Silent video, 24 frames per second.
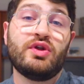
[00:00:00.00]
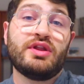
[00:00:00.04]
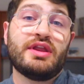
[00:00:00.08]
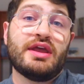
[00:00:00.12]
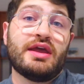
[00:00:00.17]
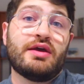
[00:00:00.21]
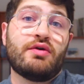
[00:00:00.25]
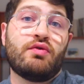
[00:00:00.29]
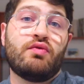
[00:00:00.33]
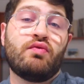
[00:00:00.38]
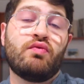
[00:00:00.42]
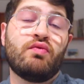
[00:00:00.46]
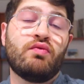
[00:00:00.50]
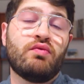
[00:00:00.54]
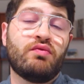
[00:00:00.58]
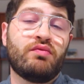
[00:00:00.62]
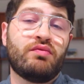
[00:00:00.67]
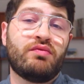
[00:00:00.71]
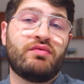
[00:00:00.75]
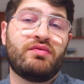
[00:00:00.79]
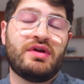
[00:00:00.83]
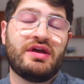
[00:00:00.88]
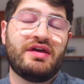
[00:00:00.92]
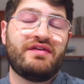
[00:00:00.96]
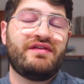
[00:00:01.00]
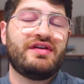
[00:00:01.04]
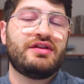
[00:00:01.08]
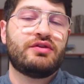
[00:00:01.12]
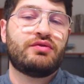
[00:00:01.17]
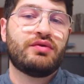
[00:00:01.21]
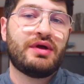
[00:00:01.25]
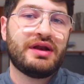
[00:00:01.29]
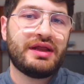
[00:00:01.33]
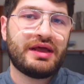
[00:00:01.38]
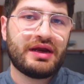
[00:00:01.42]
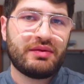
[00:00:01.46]
Quindi un
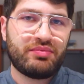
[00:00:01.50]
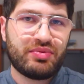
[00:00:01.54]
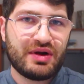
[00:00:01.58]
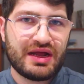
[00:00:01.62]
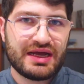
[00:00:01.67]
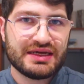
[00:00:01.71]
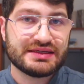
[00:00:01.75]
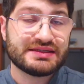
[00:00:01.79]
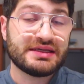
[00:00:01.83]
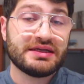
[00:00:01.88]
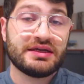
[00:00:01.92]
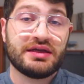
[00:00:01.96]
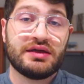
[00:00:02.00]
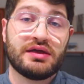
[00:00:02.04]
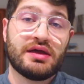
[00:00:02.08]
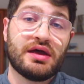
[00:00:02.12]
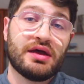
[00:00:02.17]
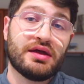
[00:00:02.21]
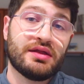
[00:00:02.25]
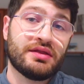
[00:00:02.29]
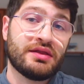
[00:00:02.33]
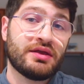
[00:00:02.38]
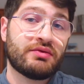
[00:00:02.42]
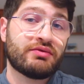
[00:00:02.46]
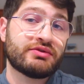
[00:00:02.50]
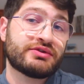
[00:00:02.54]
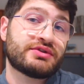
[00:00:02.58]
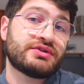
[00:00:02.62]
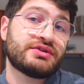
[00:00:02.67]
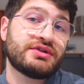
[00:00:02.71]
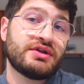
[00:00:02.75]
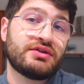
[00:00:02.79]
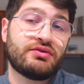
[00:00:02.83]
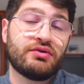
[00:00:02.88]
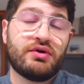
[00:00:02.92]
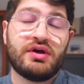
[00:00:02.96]
eventuale repricing di
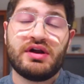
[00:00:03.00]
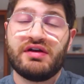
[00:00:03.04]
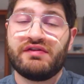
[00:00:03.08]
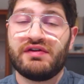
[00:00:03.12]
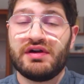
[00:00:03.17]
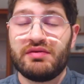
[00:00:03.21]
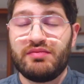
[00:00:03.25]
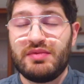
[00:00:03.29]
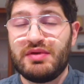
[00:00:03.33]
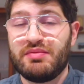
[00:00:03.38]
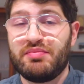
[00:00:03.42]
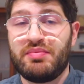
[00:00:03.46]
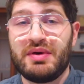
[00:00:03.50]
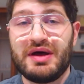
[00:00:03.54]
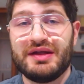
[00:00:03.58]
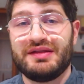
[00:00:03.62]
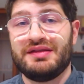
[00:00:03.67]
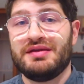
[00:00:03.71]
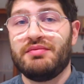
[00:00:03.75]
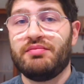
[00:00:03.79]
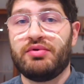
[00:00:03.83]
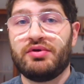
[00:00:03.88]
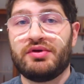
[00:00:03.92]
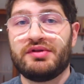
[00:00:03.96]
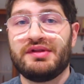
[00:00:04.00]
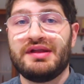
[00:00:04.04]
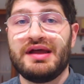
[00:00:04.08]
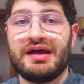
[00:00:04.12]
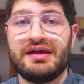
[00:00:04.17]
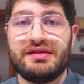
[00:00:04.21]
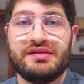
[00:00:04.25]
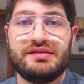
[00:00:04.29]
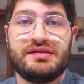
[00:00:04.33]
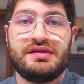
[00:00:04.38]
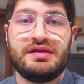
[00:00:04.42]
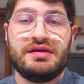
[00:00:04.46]
questo settore avrebbe impatti
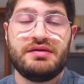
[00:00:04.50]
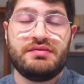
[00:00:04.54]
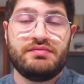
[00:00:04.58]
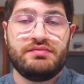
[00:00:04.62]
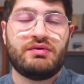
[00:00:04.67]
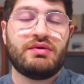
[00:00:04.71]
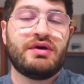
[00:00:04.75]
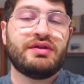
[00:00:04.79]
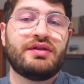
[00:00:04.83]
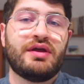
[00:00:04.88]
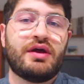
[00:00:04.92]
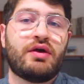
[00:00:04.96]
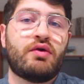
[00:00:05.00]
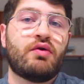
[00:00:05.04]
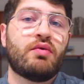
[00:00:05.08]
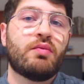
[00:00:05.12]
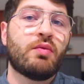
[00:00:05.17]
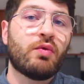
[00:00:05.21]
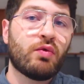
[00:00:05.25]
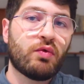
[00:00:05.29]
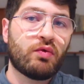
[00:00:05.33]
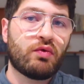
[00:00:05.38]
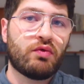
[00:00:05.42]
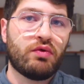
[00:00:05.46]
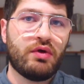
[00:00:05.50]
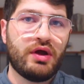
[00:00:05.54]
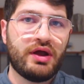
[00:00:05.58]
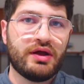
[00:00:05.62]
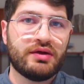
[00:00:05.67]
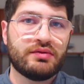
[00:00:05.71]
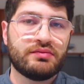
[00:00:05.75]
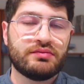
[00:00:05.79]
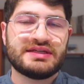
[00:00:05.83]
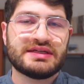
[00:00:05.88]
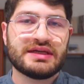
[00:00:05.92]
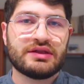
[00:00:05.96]
importanti in quanto è
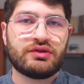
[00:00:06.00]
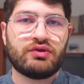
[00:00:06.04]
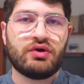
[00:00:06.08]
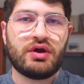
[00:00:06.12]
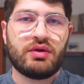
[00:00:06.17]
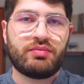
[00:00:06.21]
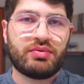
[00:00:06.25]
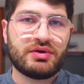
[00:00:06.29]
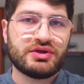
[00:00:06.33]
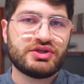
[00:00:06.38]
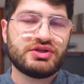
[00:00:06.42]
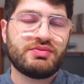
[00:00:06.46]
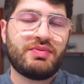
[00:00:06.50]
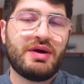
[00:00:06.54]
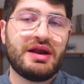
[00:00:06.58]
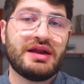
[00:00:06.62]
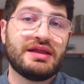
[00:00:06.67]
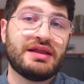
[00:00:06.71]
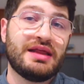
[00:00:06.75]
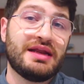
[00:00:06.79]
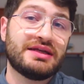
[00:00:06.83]
comunque il settore principale